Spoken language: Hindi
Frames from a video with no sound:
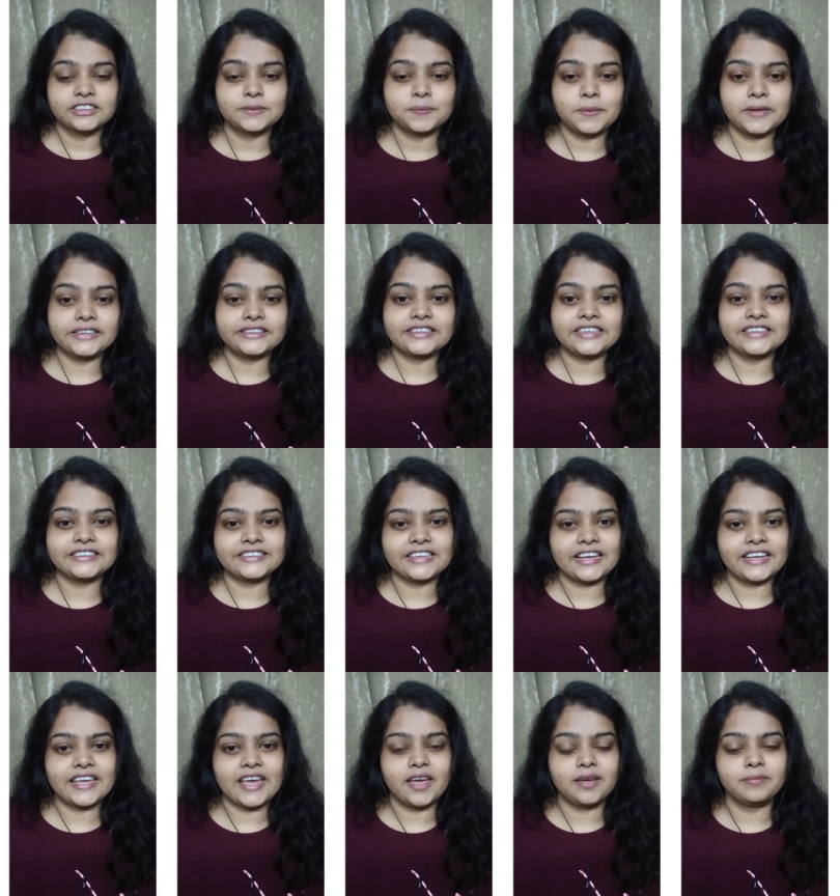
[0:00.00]
स्पीचलेस
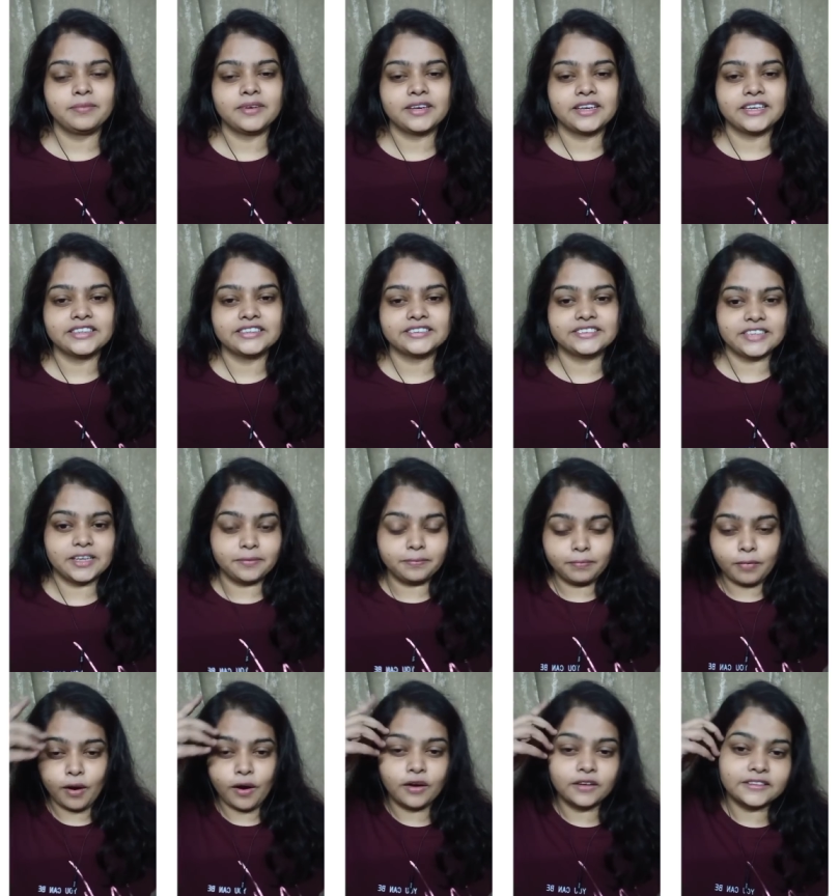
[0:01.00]
आई आई एम बिकॉज ये
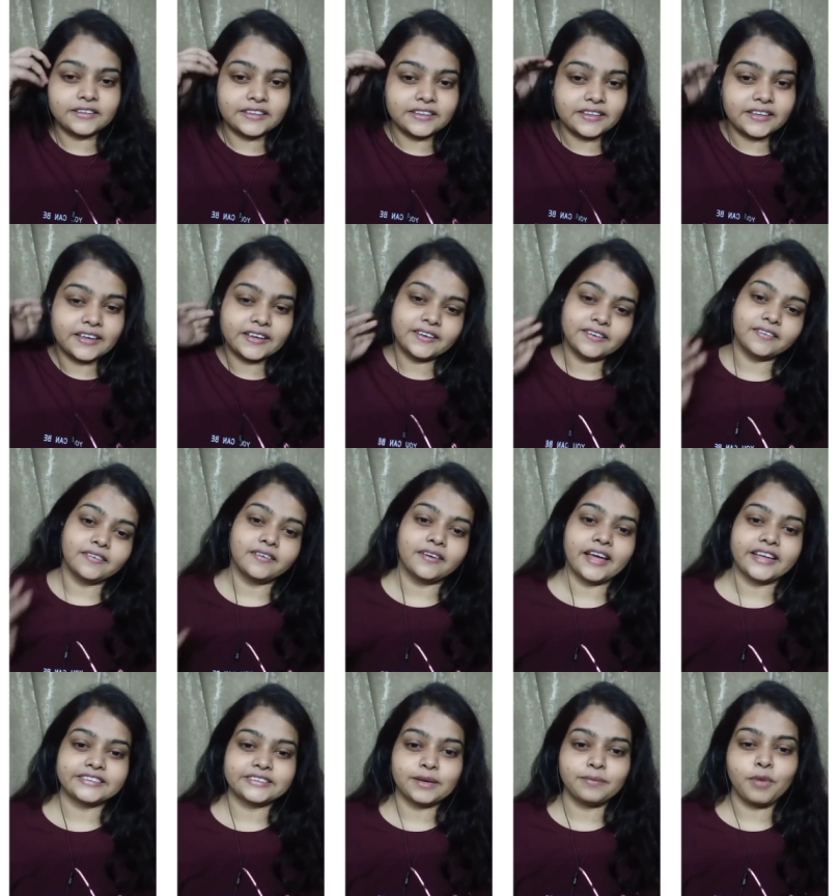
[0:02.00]
बहुत ही एक
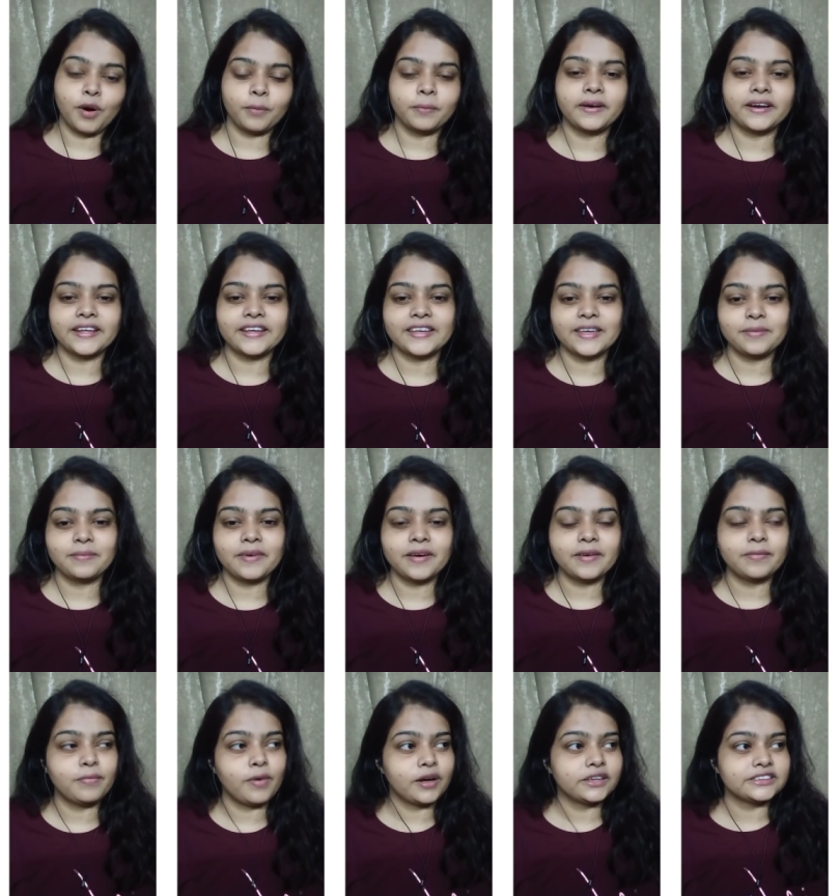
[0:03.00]
ऐसा मोमेंट है कि
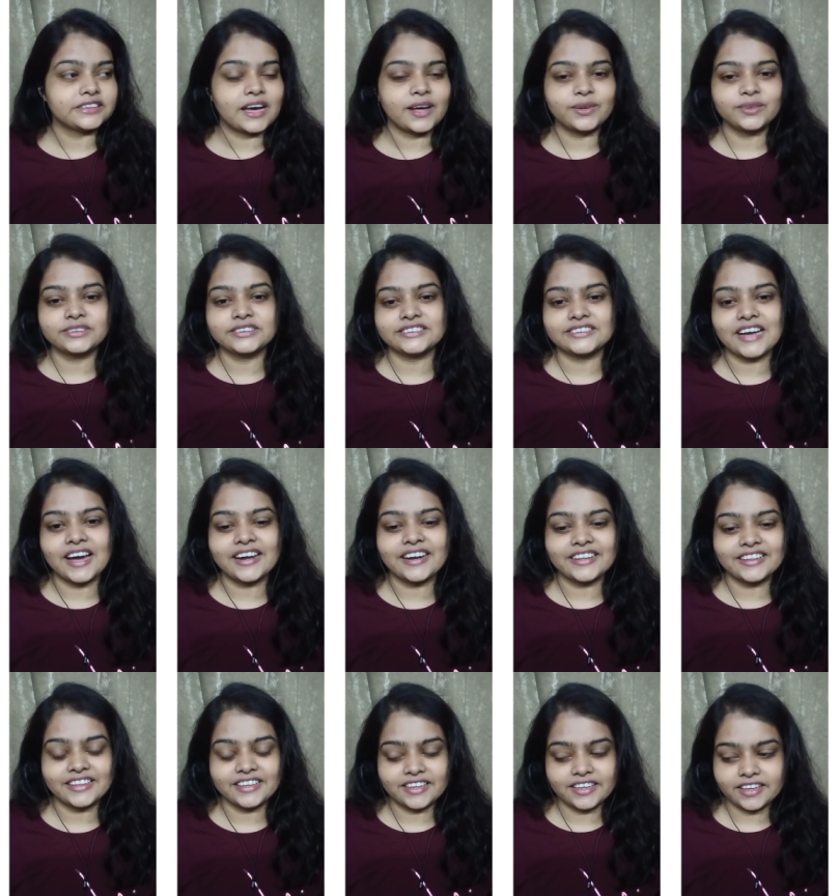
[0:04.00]
मैं बहुत सालों से चाह
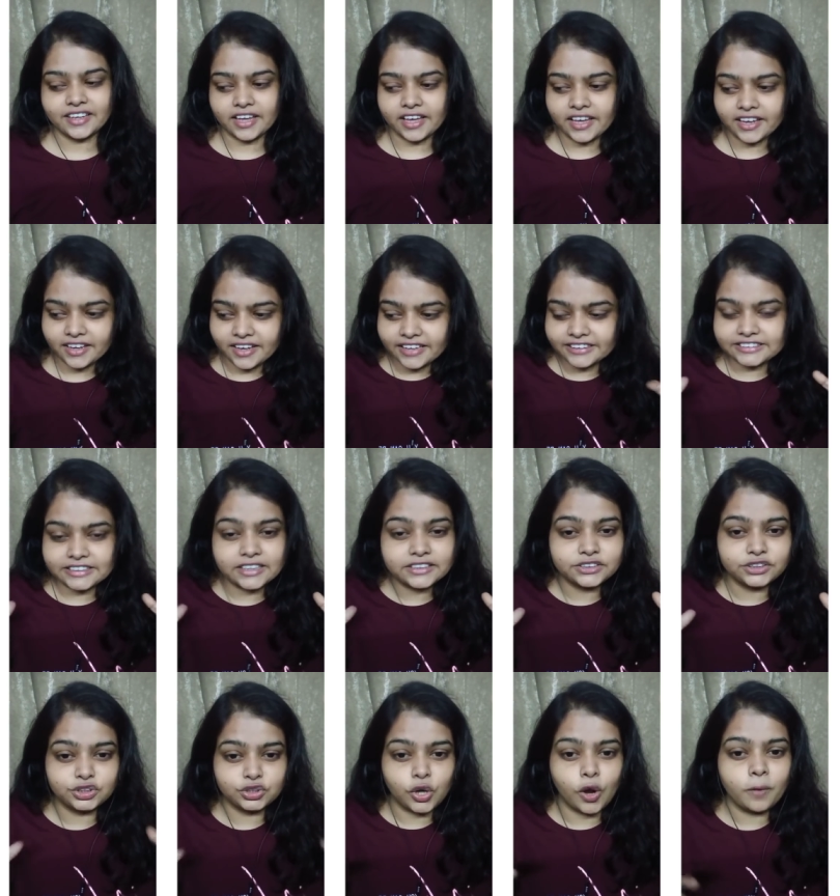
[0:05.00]
रही थी कि एक ऐसा
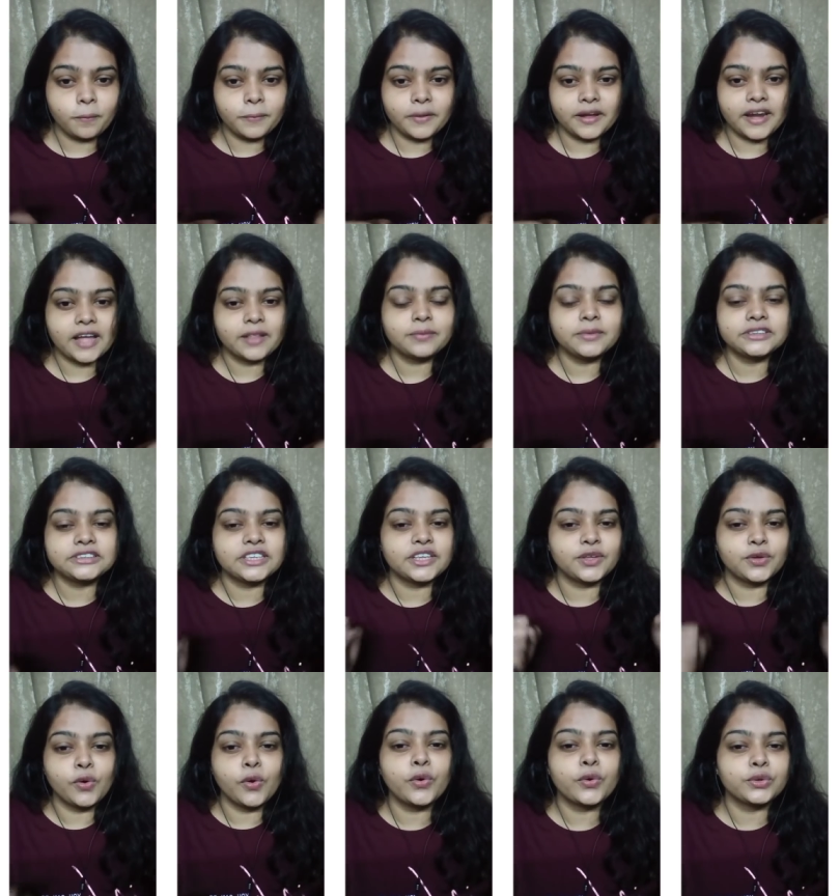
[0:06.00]
जॉब मेरे हाथ में
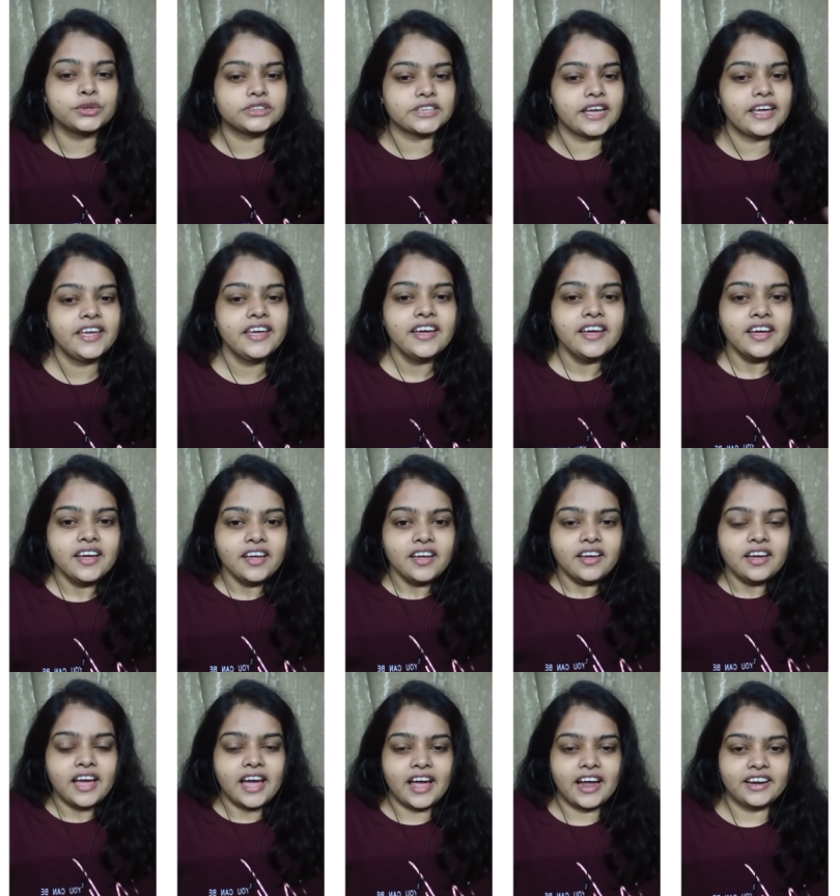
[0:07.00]
सिक्योर हो जाए
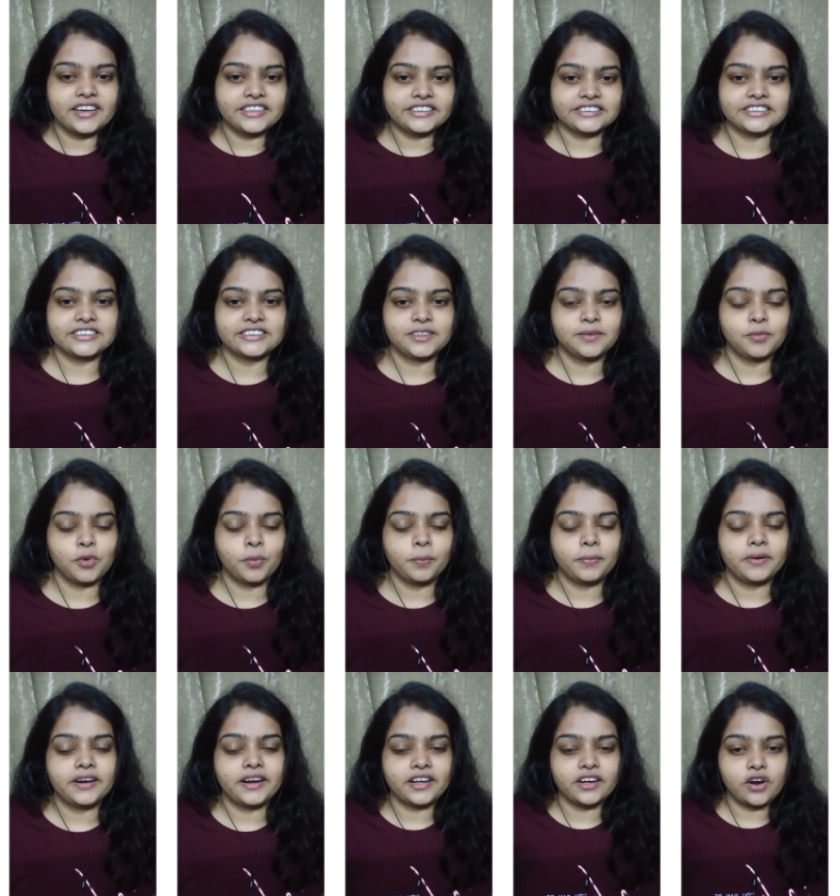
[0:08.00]
एंड दिस इज़ द
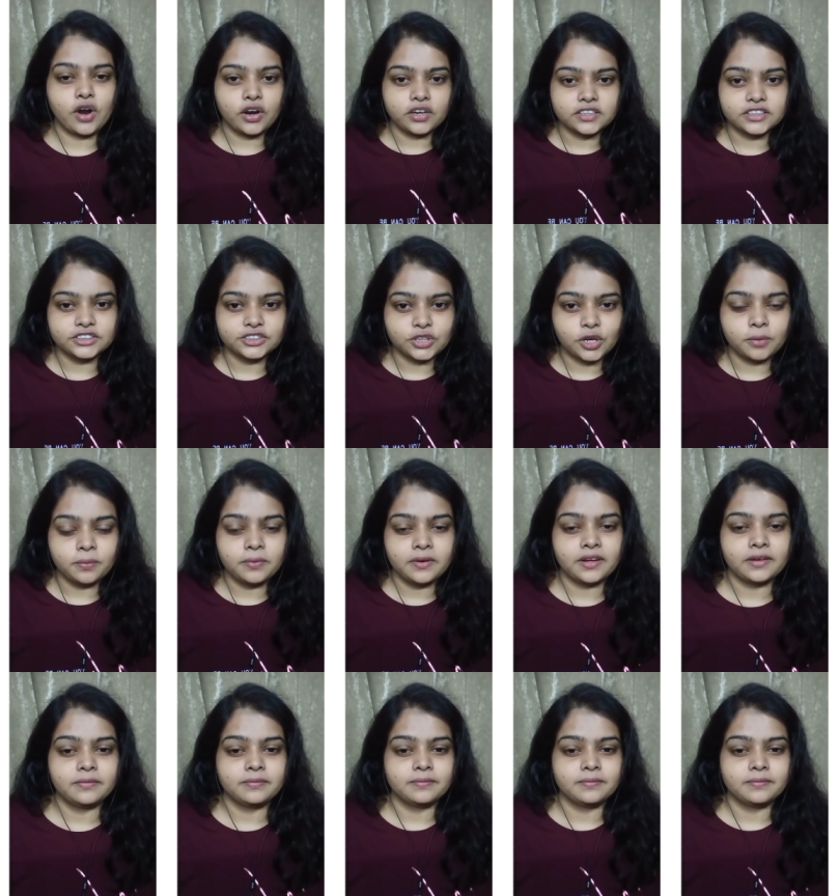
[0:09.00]
मोमेंट आई गॉट द जॉब